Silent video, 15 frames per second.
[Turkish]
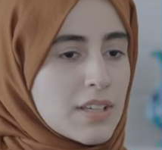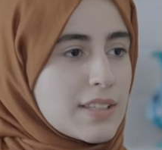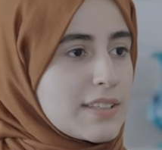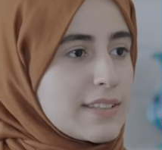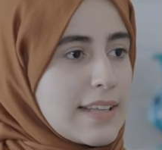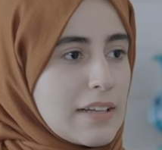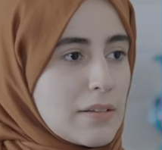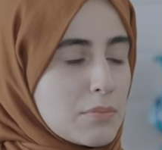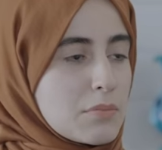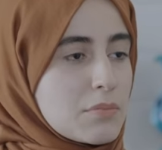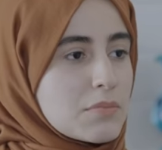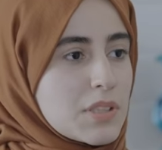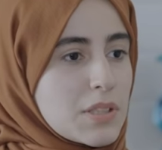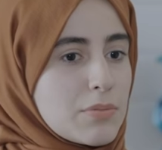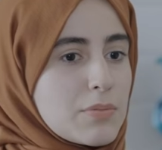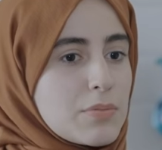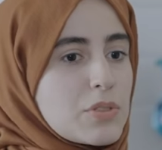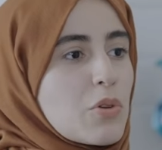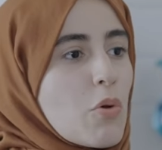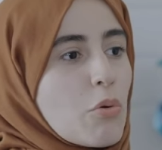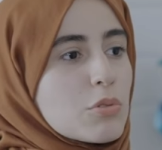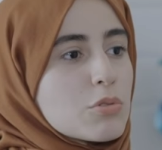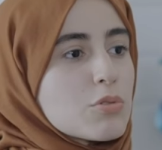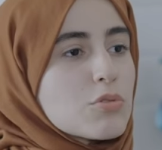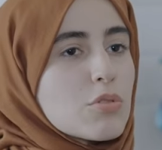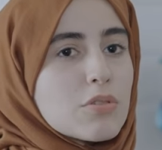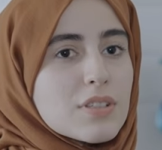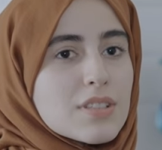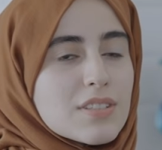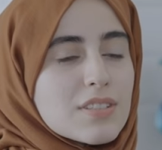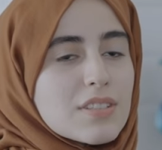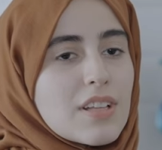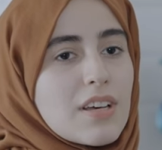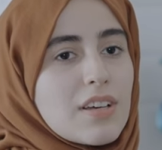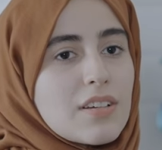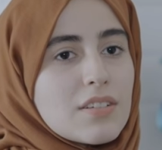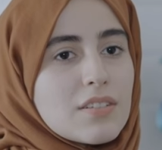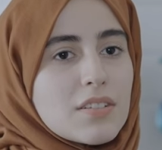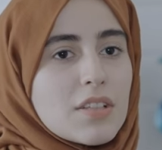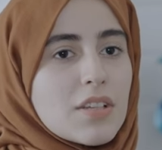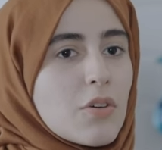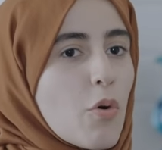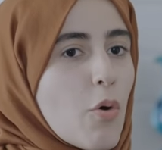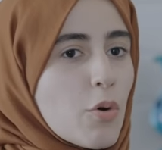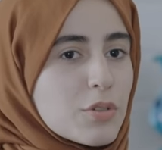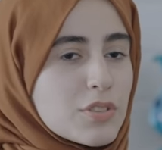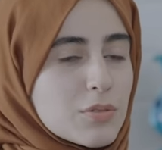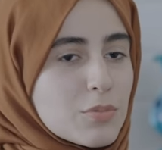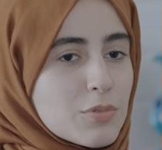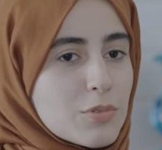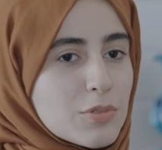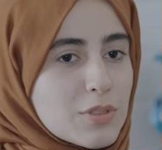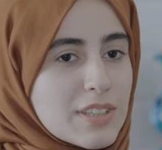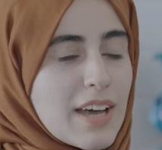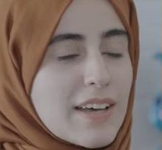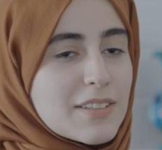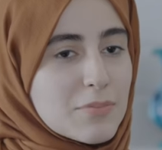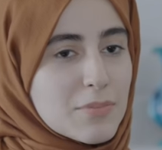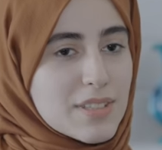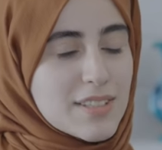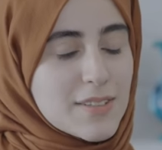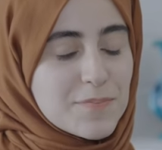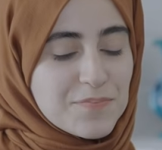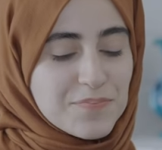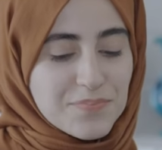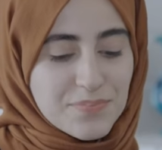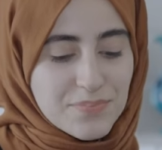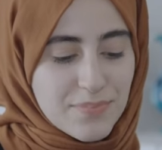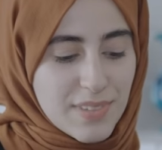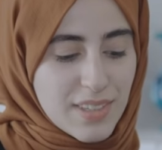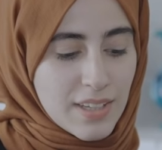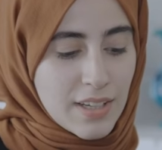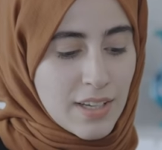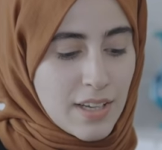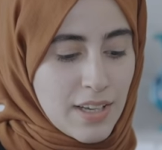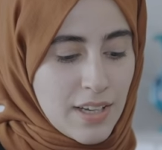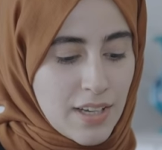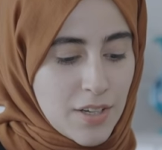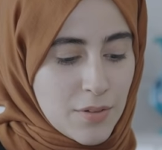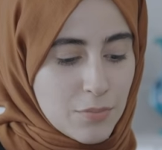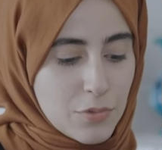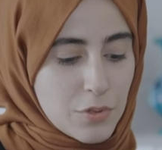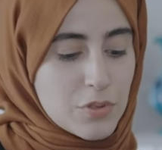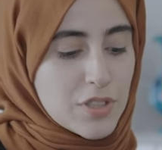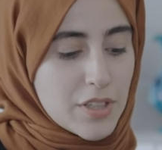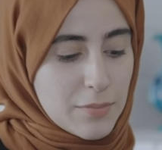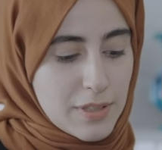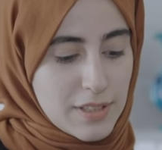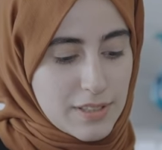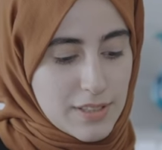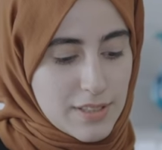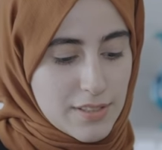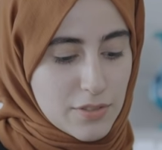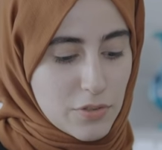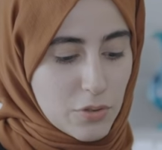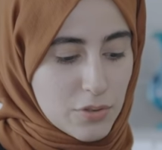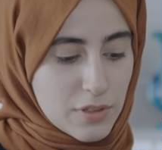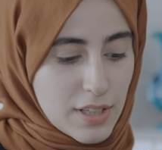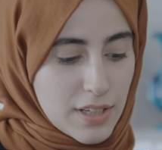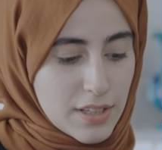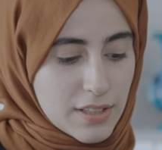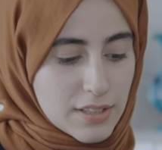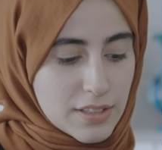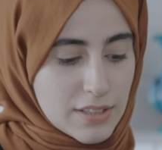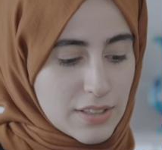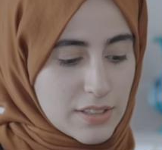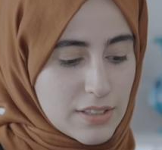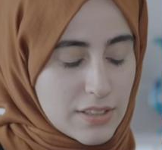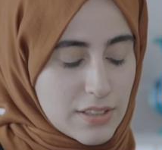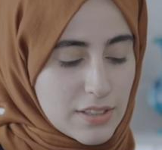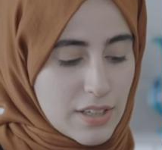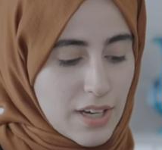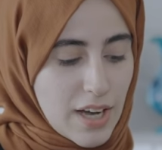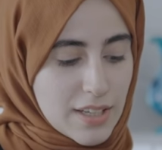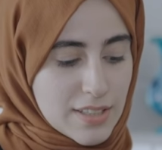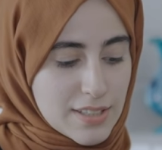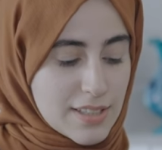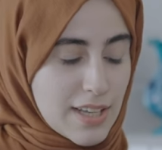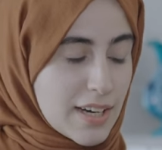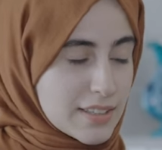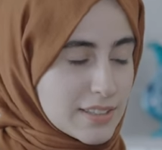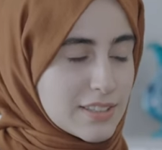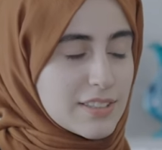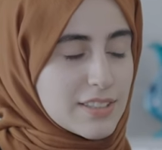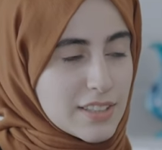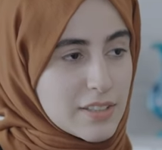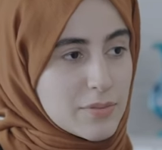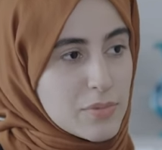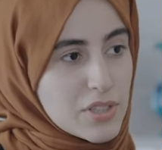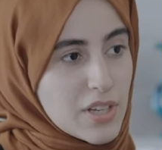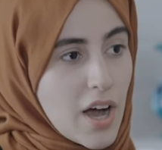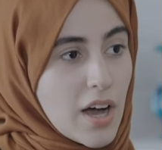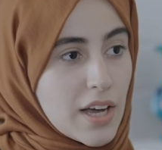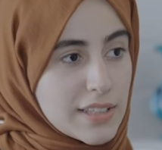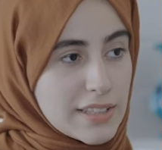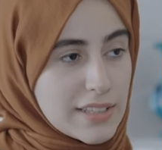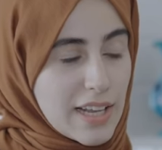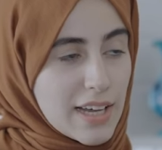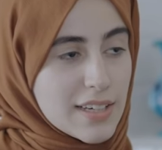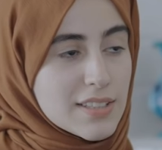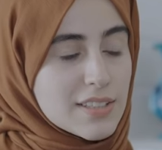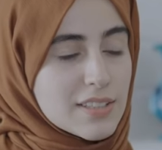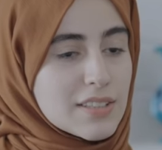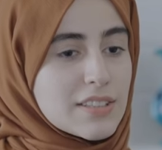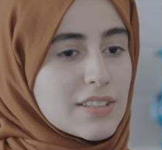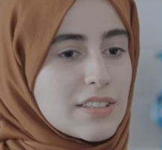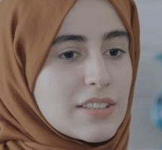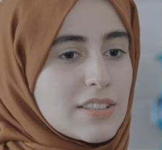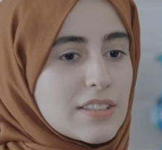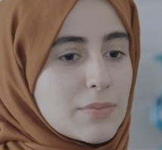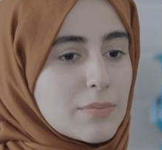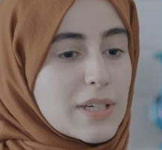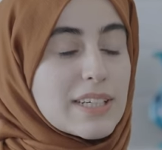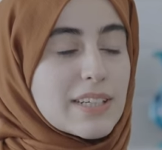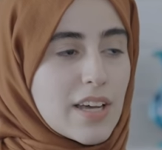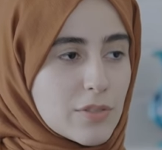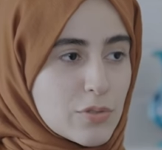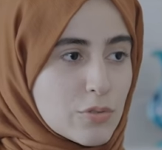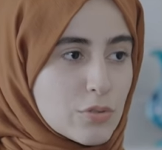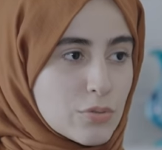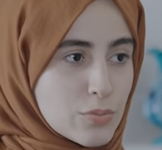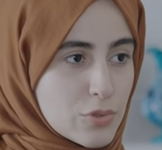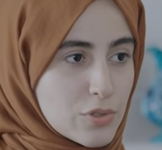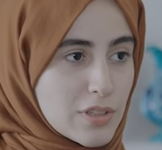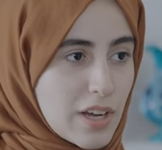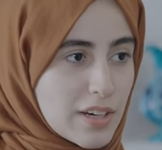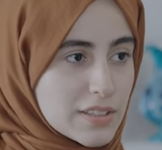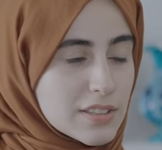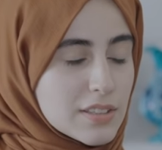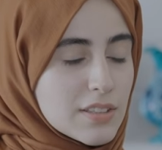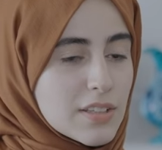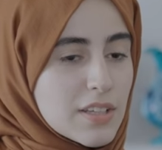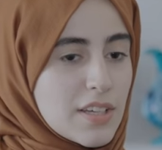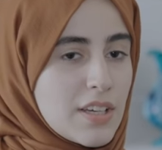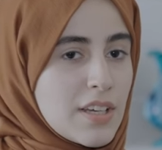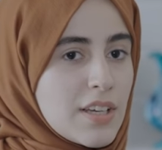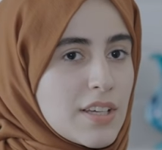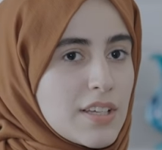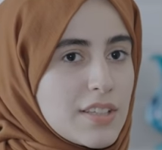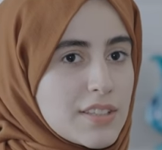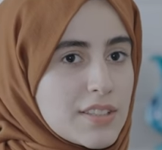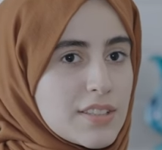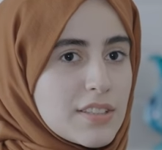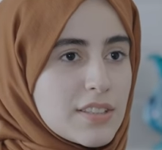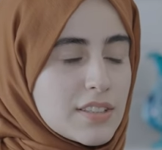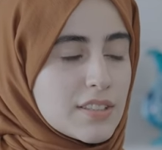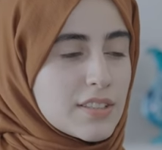gidelim gibi bir şey oldu. Sonrasında orada bulduk kendimizi. Büyükşehir Belediyesi'nin önünde e, asker kılığına girmiş hainler e, barikat kurmuşlardı iki